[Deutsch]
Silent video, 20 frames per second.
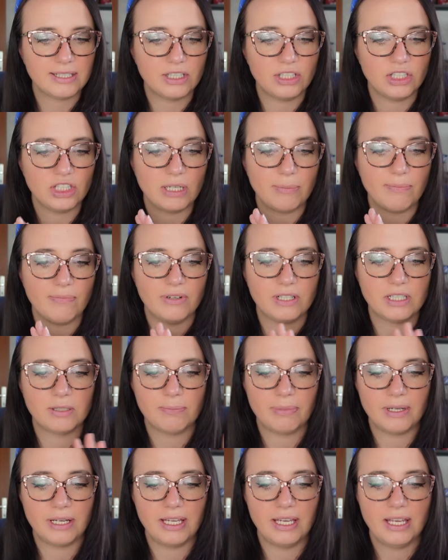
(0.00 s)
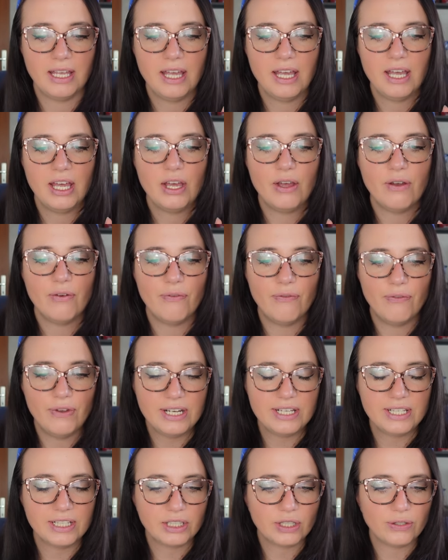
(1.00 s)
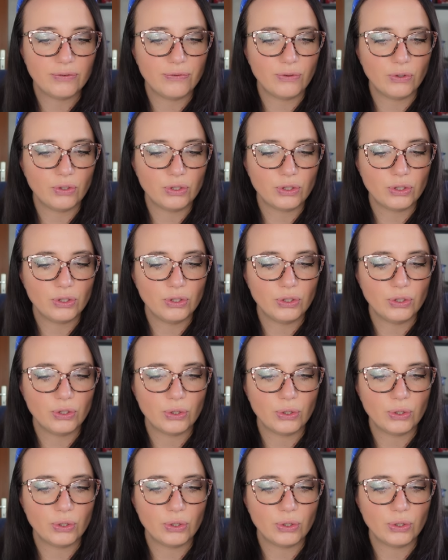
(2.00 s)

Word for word: Ich habe was bei Vinted gefunden